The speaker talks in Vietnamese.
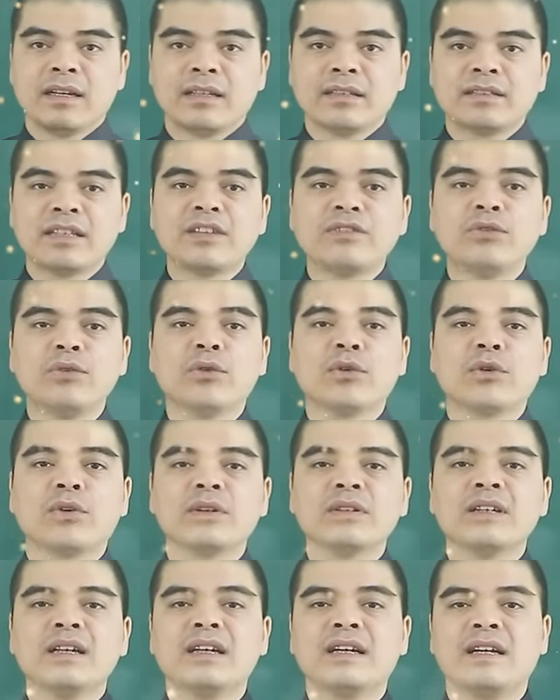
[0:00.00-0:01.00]
Gia chủ
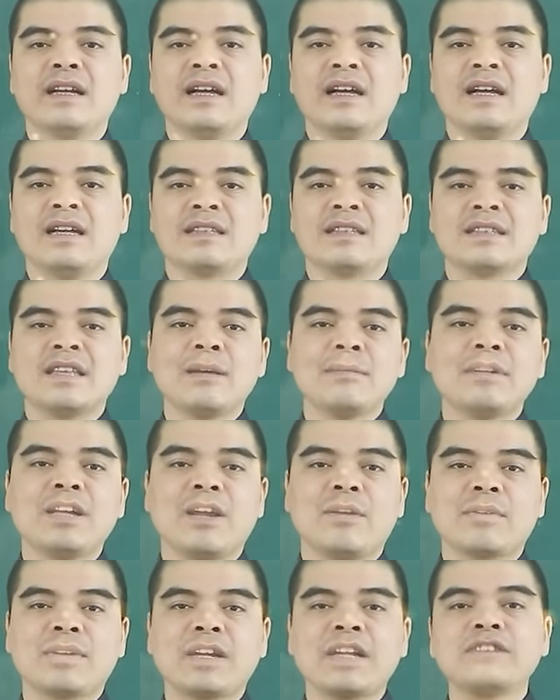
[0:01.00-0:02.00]
có thể là tham
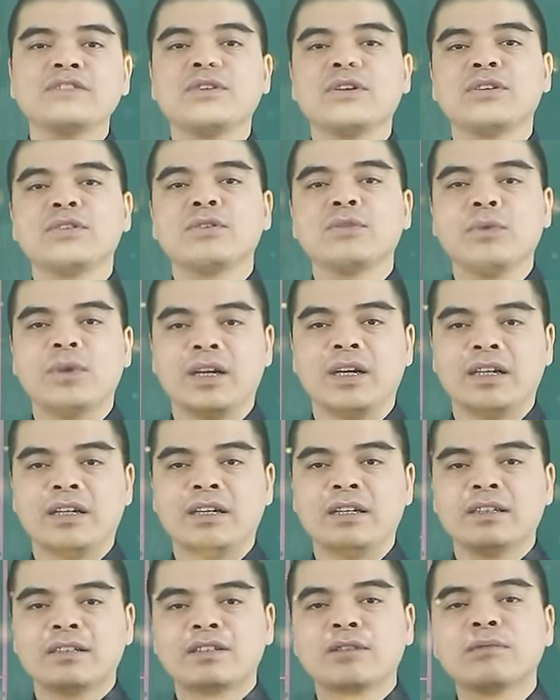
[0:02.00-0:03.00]
khảo cách chọn tuổi
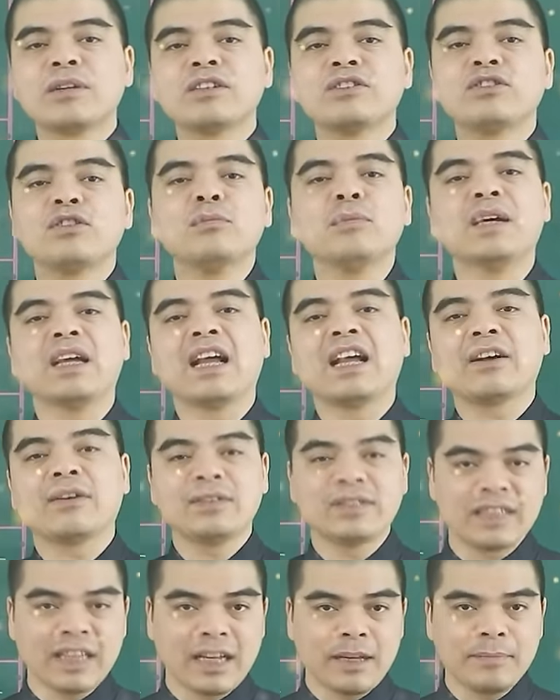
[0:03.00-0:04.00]
sông đất cho 12
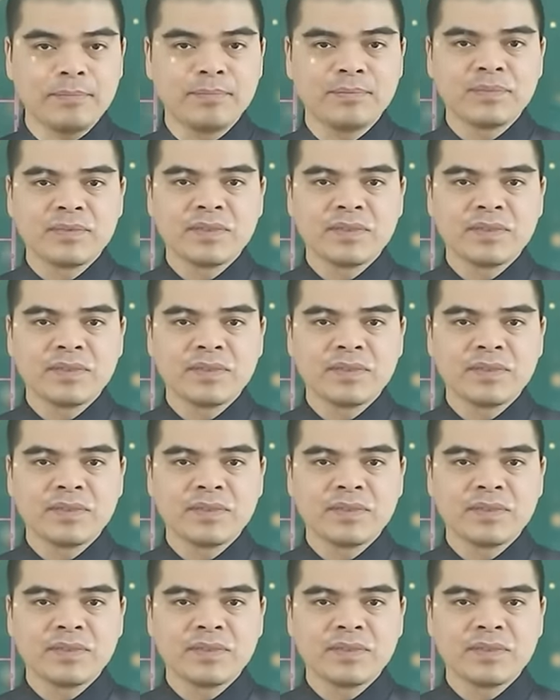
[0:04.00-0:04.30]
con giáp